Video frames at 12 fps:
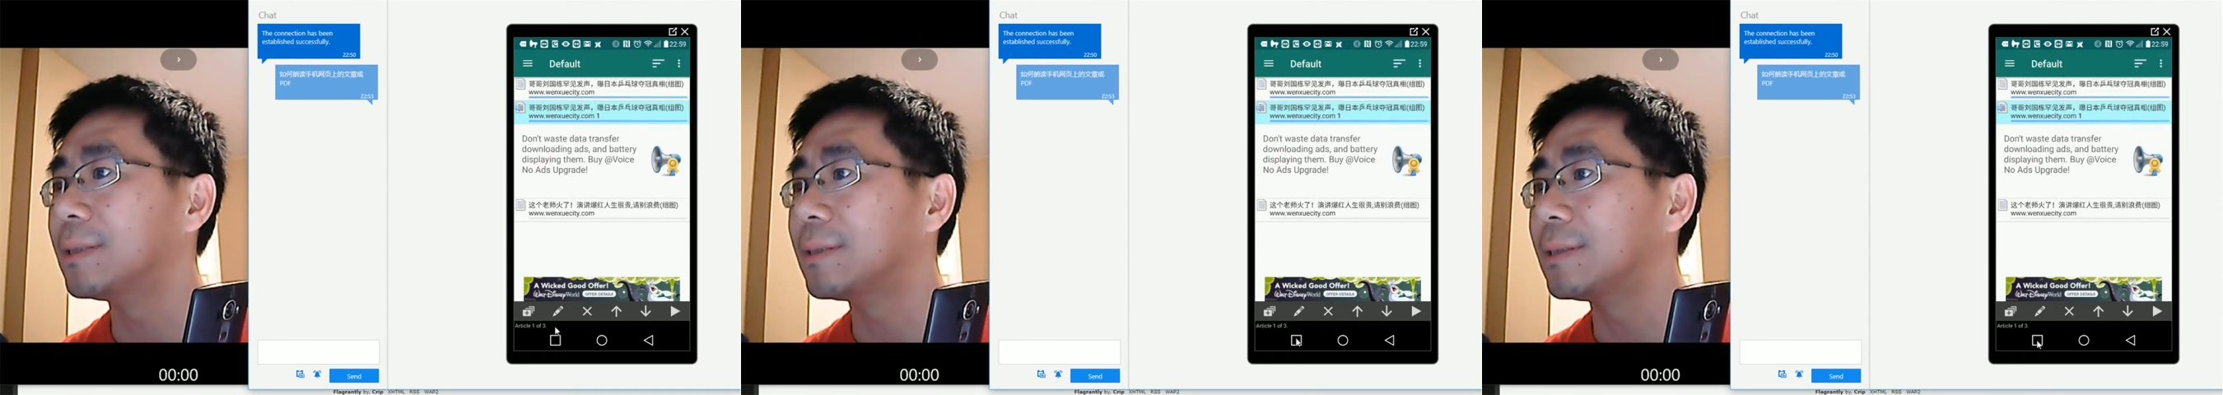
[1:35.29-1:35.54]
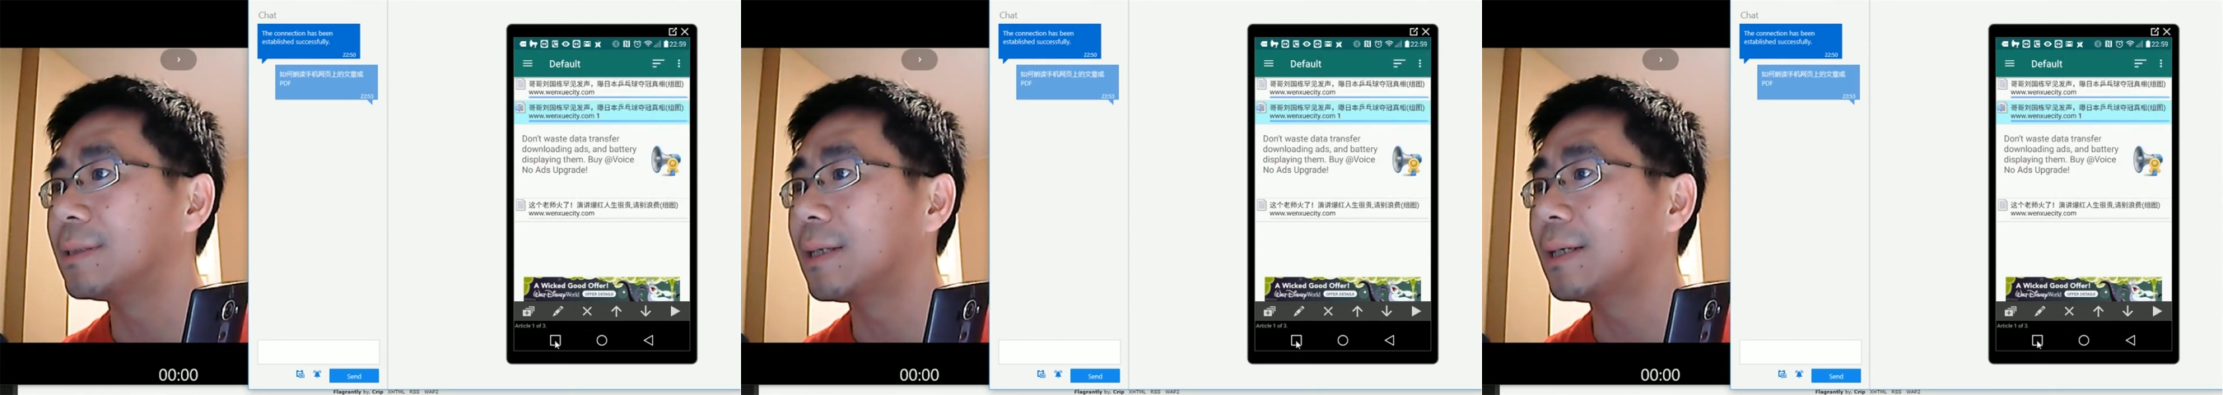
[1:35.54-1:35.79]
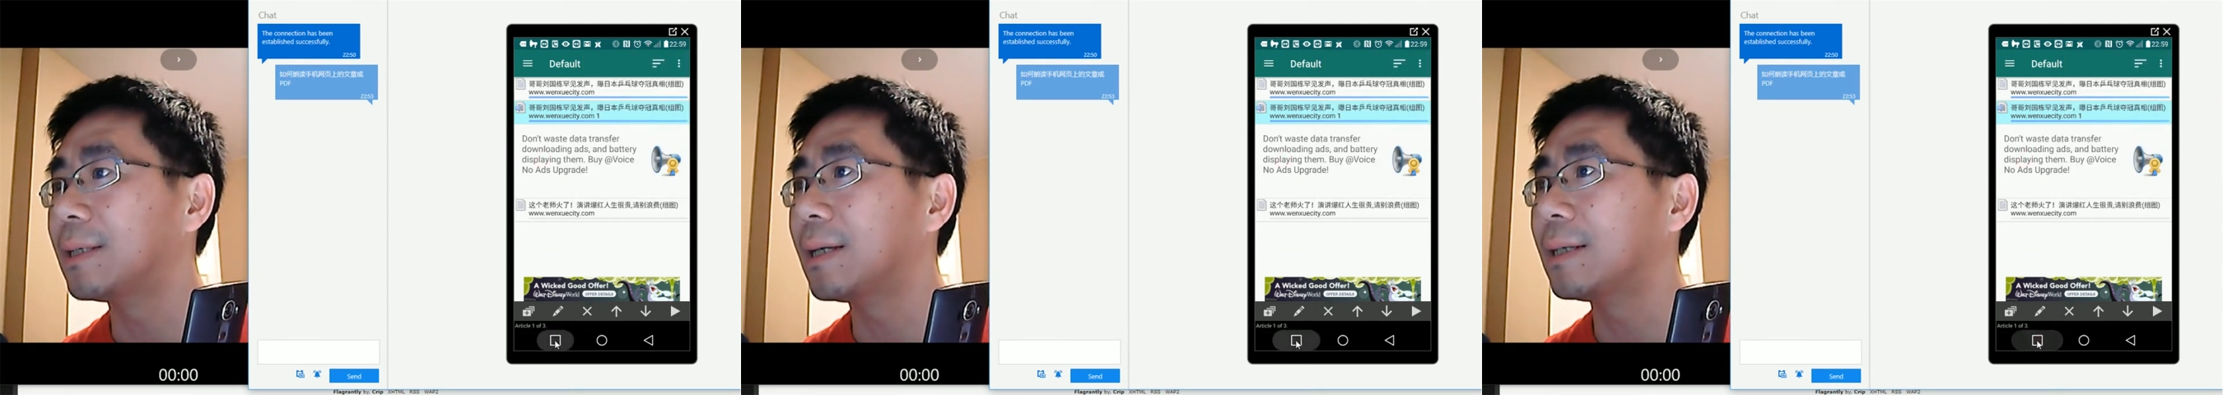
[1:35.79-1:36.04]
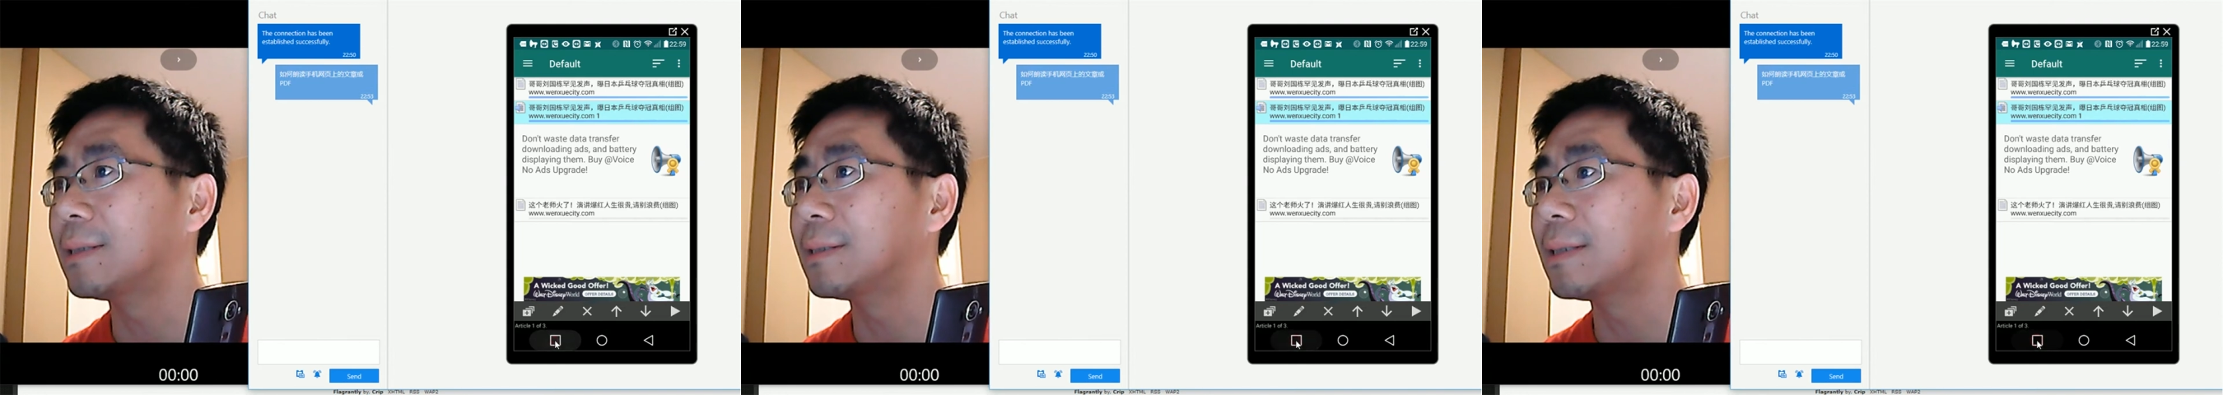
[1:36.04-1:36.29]
是在哪
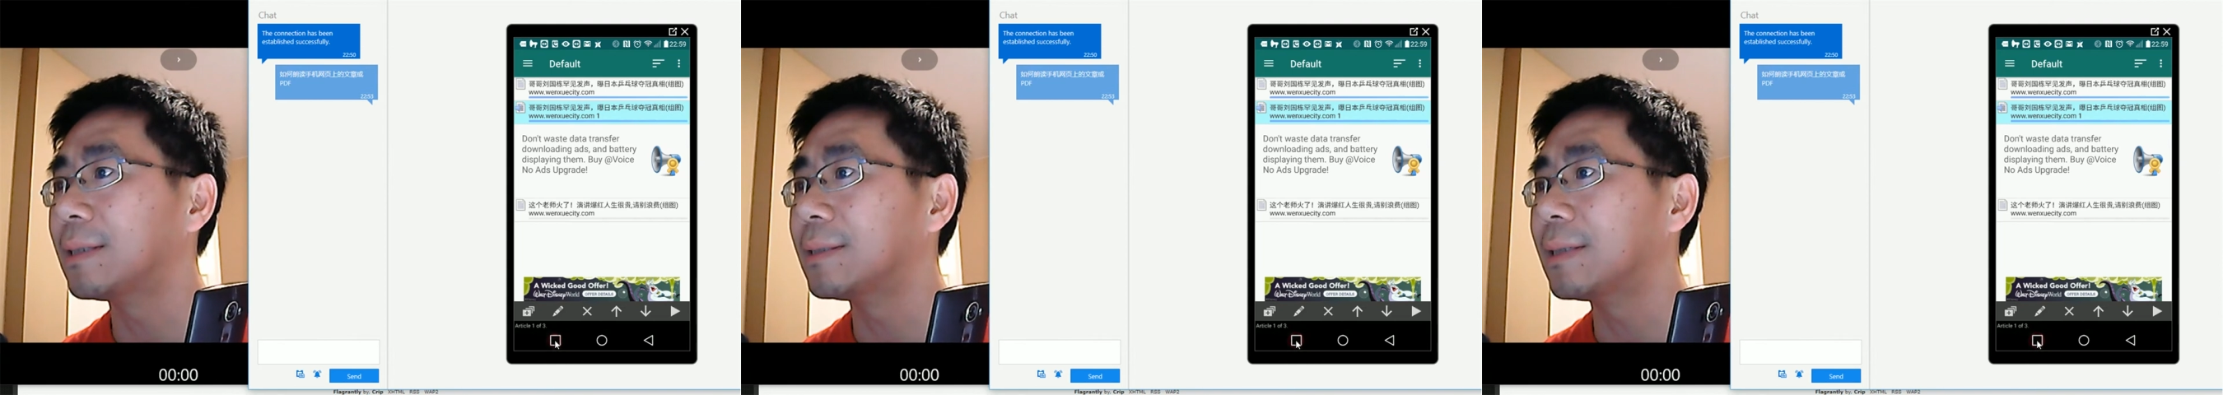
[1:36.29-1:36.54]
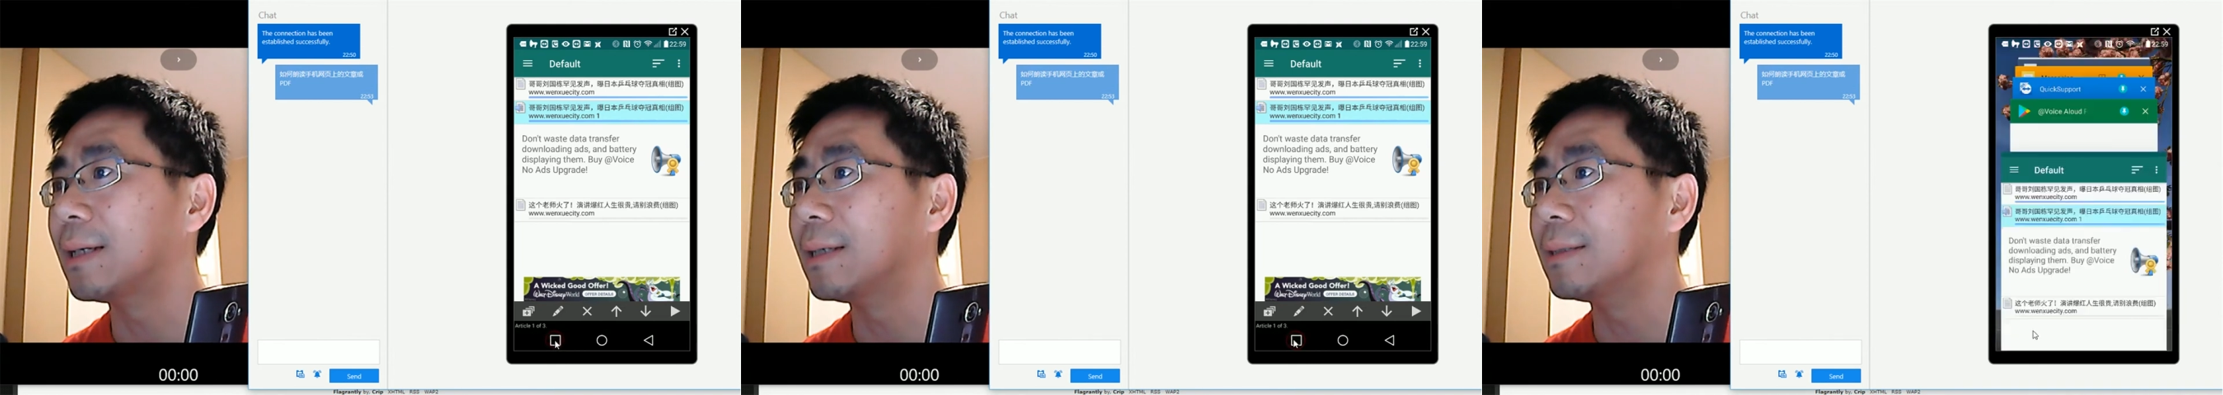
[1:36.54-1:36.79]
里下载呢？